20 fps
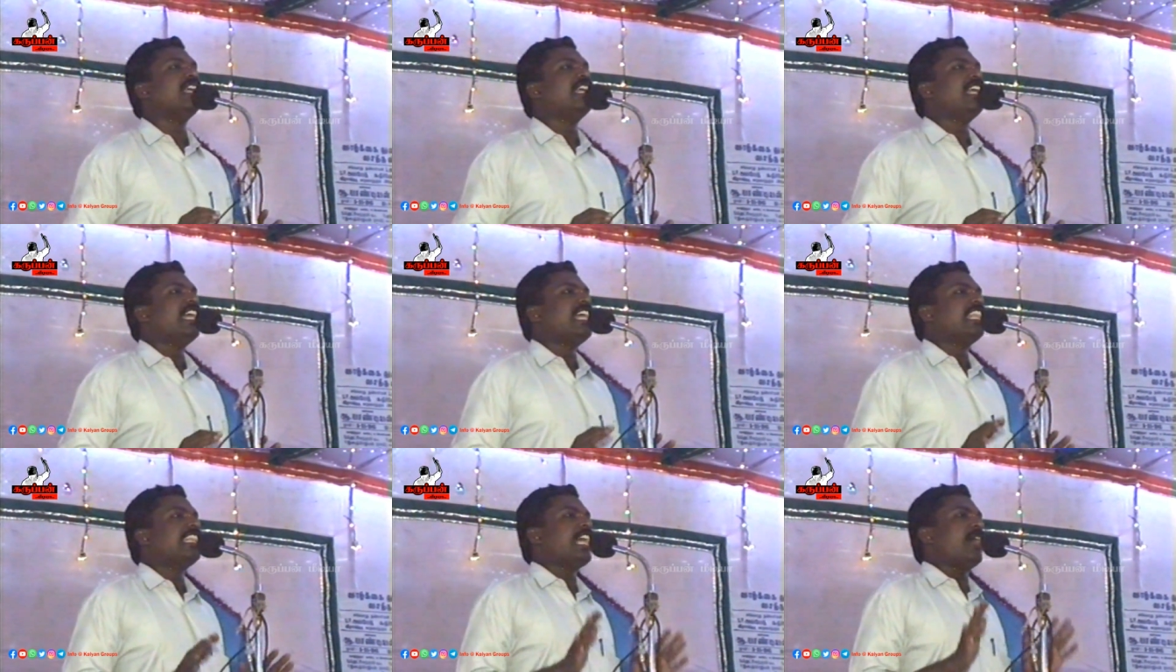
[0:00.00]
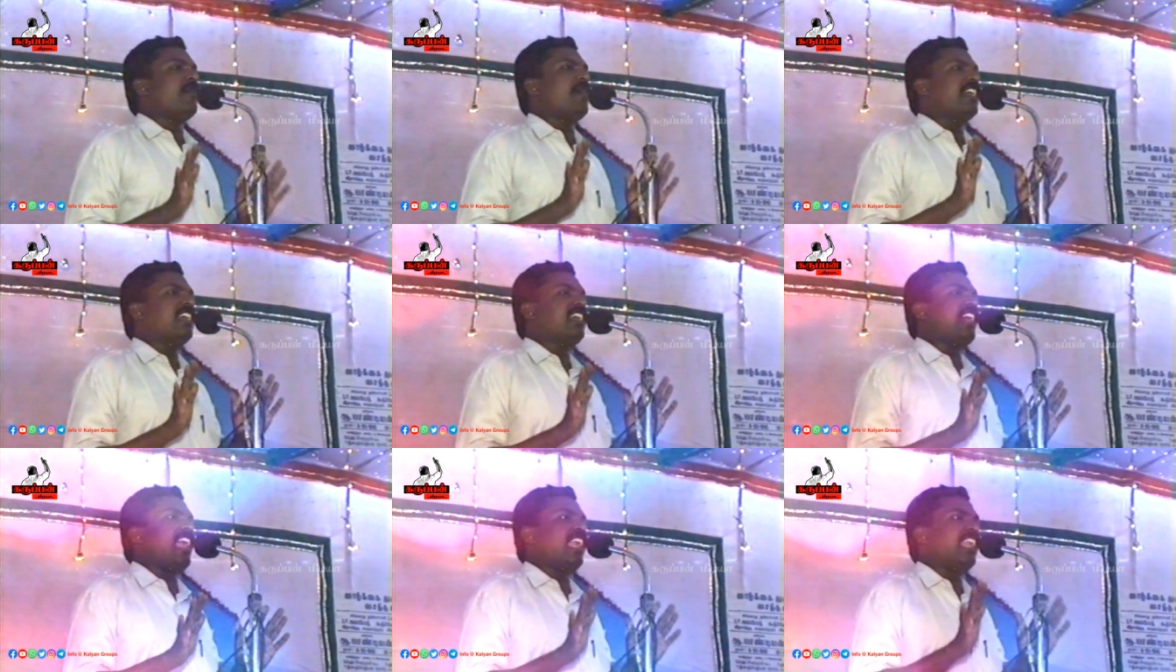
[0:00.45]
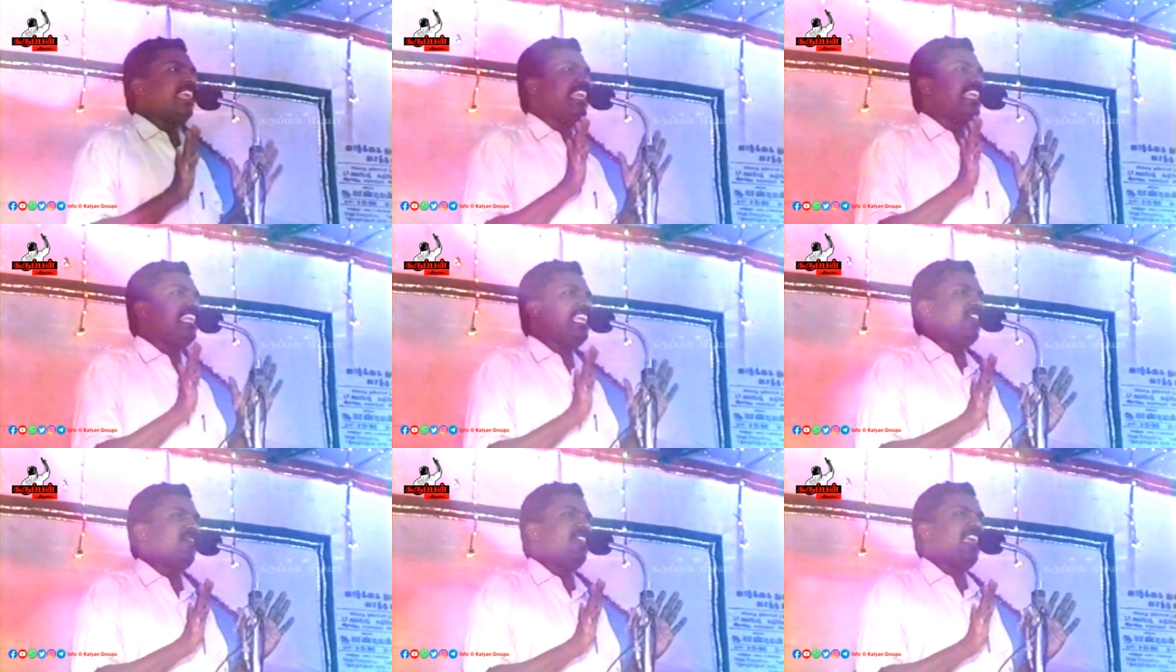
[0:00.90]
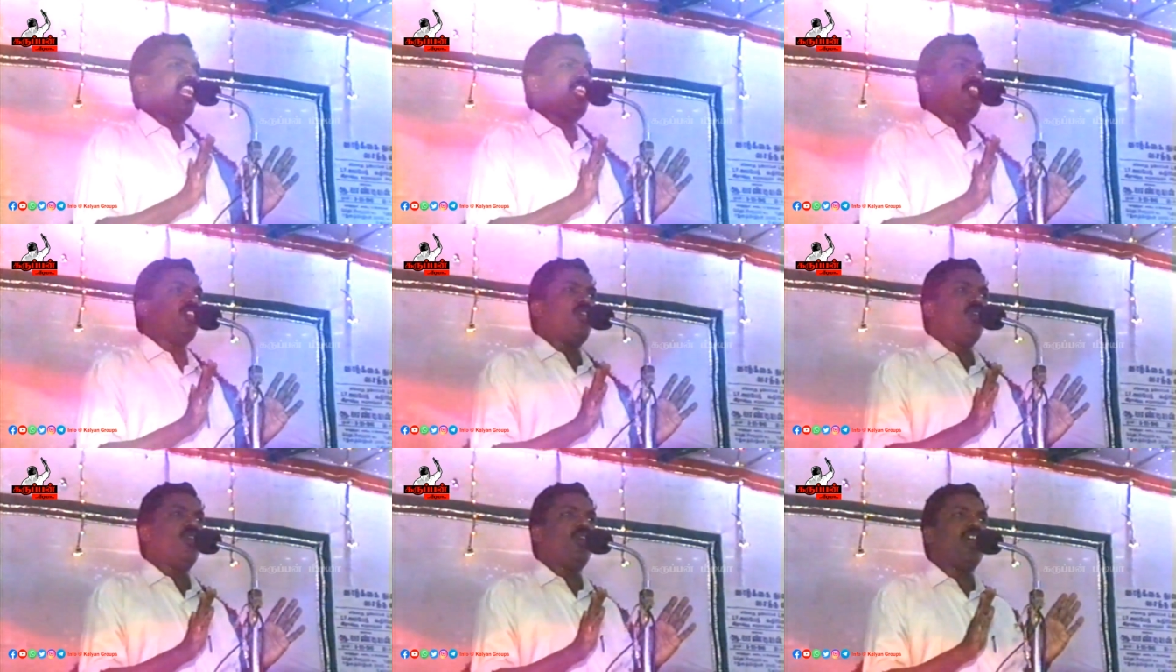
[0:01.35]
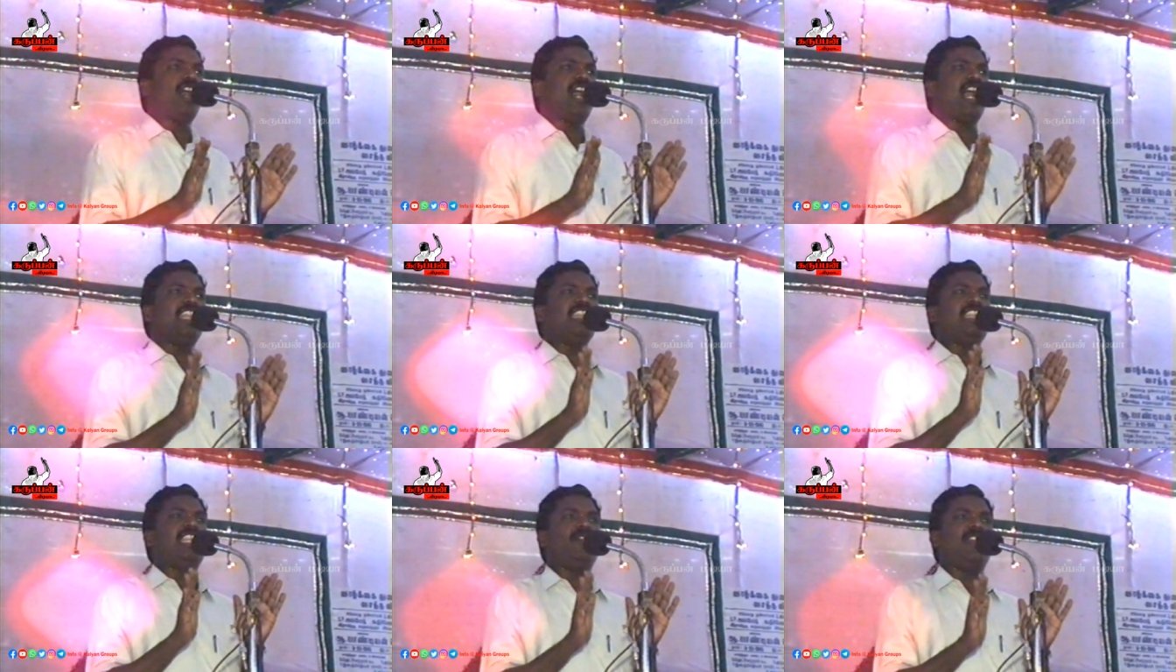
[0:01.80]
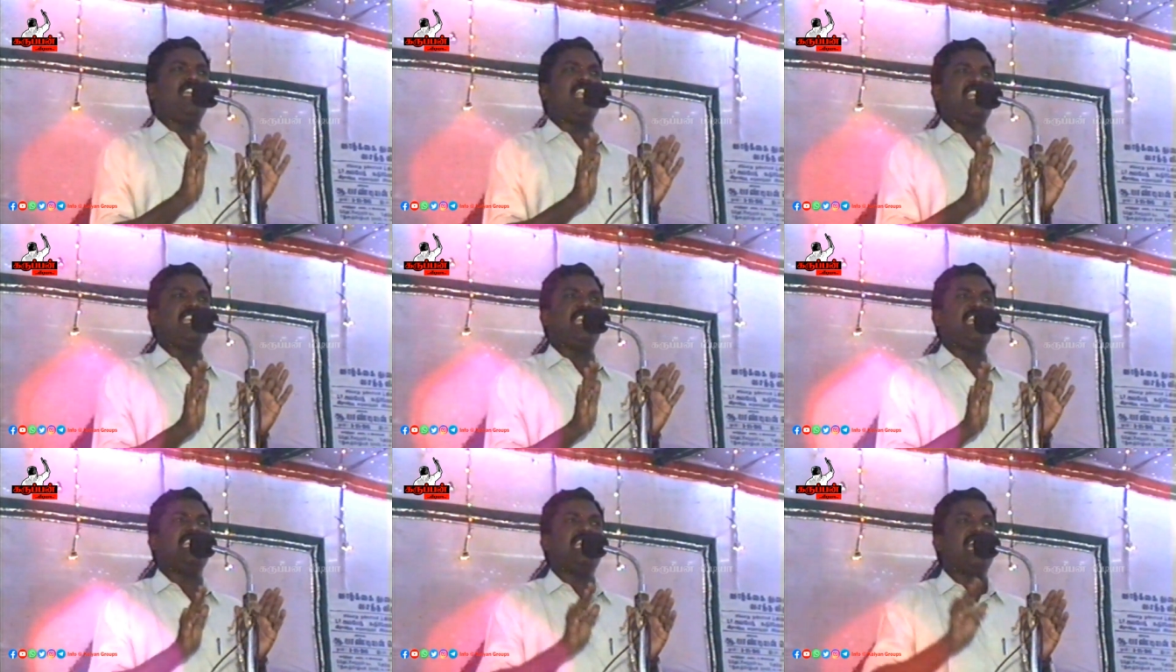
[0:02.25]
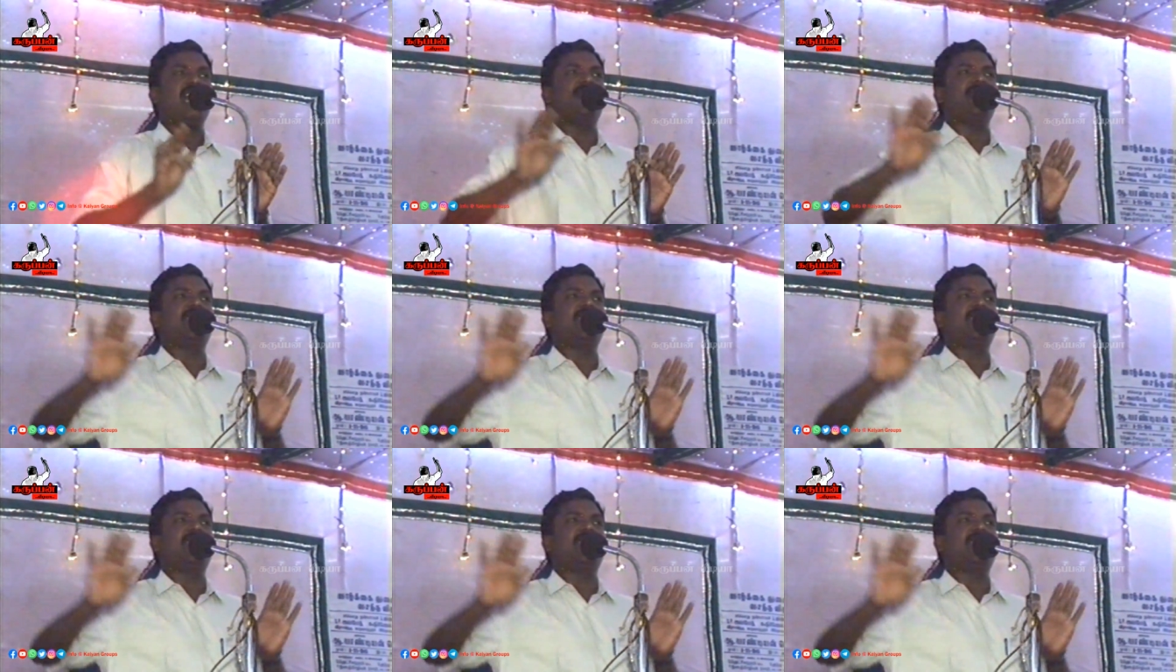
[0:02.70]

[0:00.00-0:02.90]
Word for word: தமக்கான என்ன வேலையோ அந்த வேலையை அவர்கள்